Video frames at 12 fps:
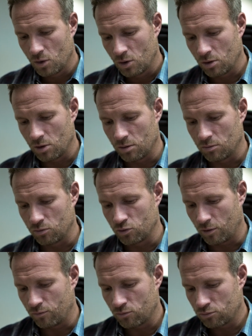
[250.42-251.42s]
ähm,
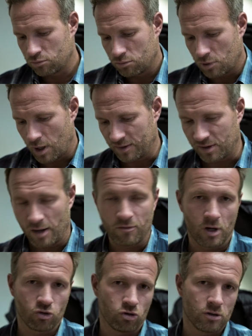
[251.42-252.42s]
dann hast du
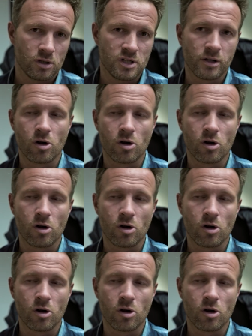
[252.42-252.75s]
entweder schon den Deal